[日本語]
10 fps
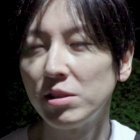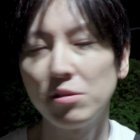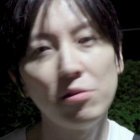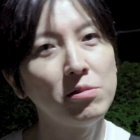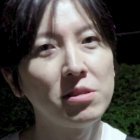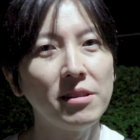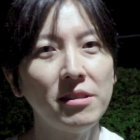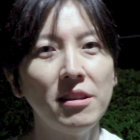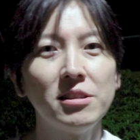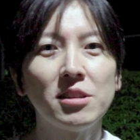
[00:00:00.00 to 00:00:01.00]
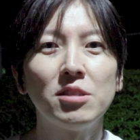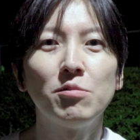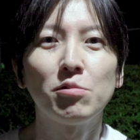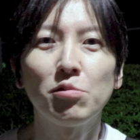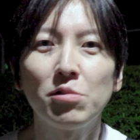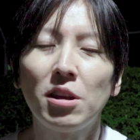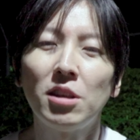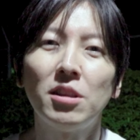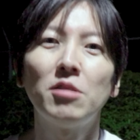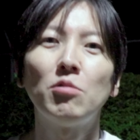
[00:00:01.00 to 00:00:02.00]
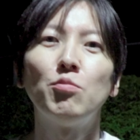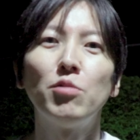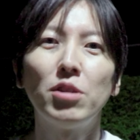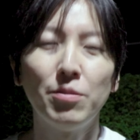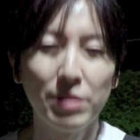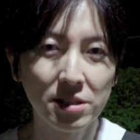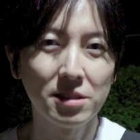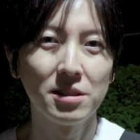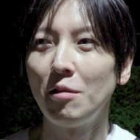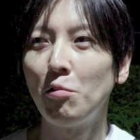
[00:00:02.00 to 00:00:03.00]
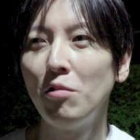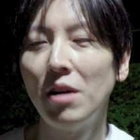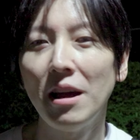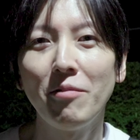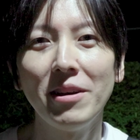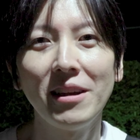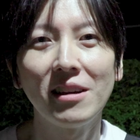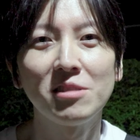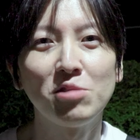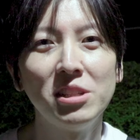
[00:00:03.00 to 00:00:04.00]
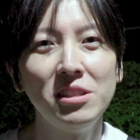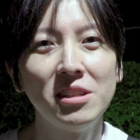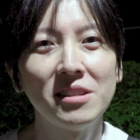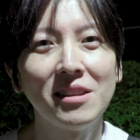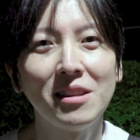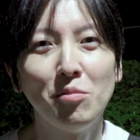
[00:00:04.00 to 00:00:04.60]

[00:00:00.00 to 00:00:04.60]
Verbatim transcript: あ、それを使ってね写真を撮っていきたいと思います。で今回はなんか初心者さんに